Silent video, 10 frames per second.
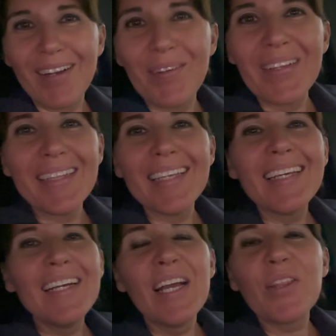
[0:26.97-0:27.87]
quindi
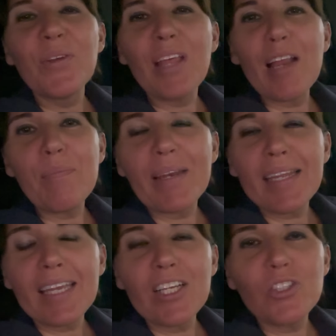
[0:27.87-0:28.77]
non è il
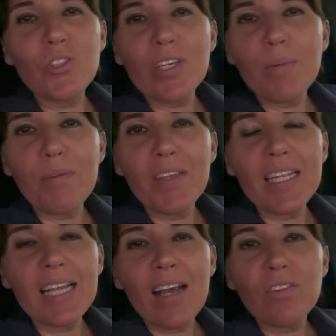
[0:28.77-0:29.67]
parcheggio che mi
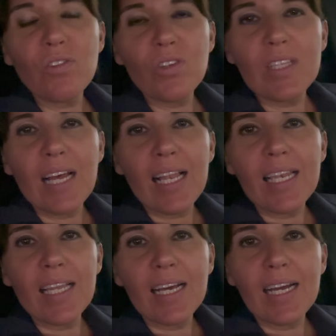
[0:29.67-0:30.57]
viene dato
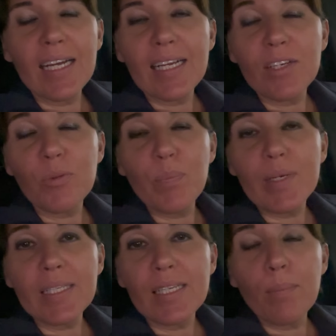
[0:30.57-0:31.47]
dalla
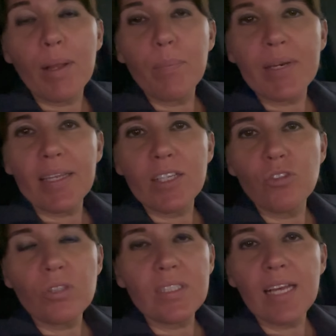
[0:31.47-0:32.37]
compagnia ma il
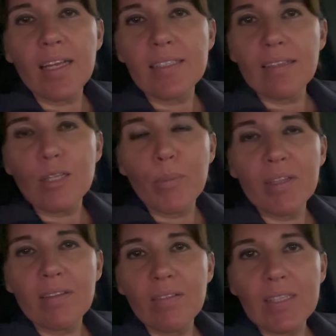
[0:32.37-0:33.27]
parcheggio che sta
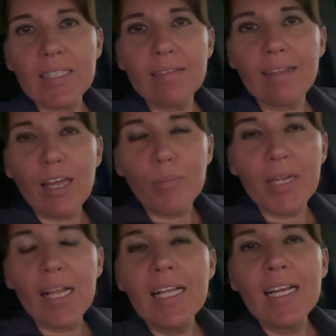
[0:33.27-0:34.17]
esattamente davanti al
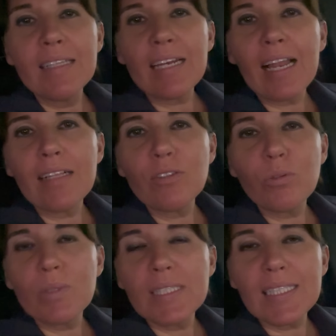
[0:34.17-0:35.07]
terminal. Tra
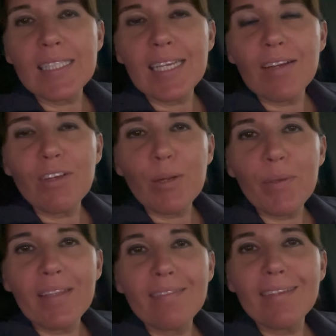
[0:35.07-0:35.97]
l'altro questa sera
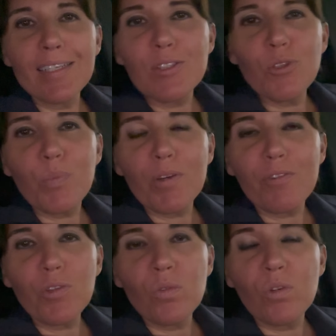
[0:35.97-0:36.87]
veramente super
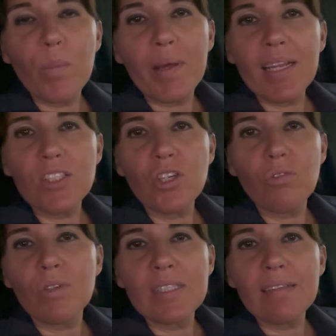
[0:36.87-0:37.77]
fortuna ho
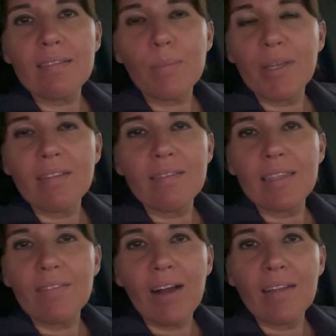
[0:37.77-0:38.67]
parcheggiato esattamente
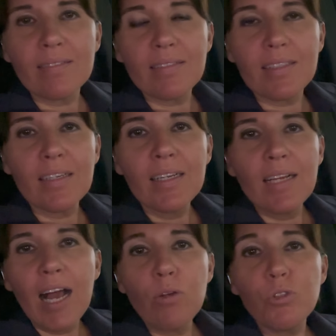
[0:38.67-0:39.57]
davanti
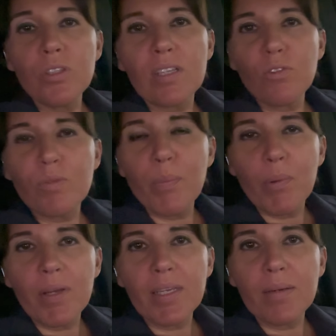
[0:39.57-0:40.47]
all'uscita dove
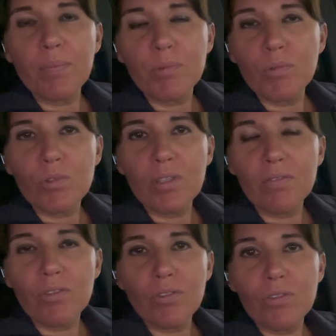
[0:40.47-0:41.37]
poi appunto
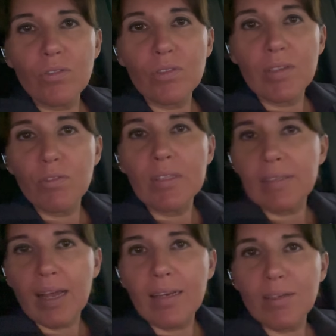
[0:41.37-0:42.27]
devo, devo
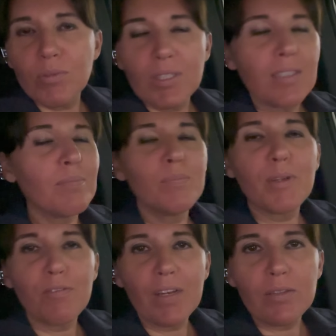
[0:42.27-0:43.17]
entrare, quindi
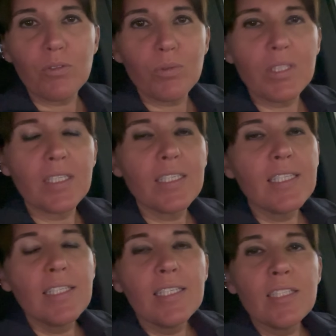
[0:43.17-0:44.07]
perfetto. Quindi
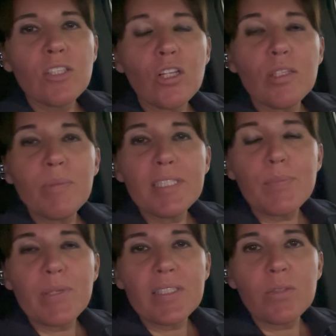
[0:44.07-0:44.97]
soldi ben
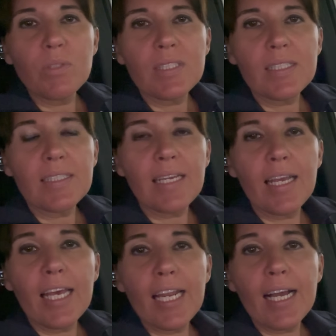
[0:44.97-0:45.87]
spesi questa
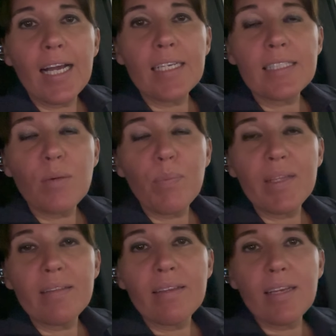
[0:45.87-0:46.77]
sera
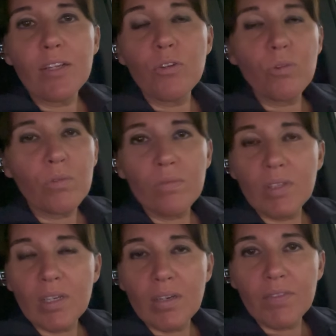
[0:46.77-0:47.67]
sapete
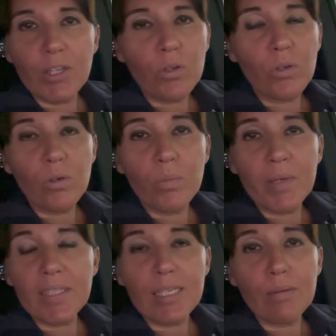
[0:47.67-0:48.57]
non vengo
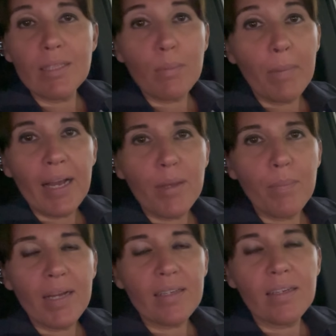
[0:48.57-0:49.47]
praticamente mai in
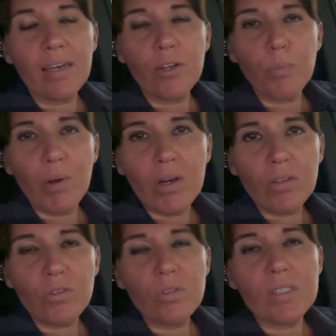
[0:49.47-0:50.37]
macchina in
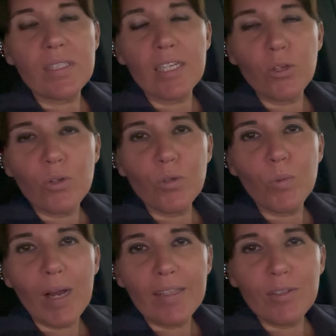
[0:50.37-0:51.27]
aeroporto se non
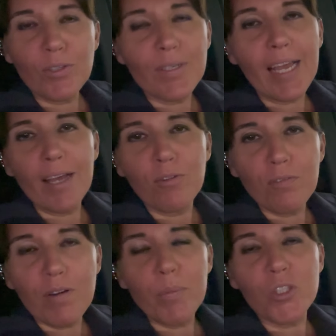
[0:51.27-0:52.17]
quando è un
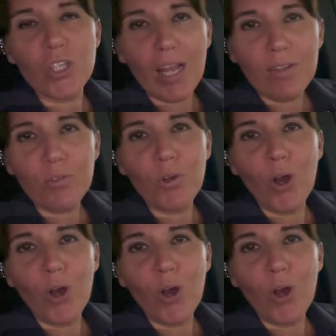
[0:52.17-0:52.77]
famigerato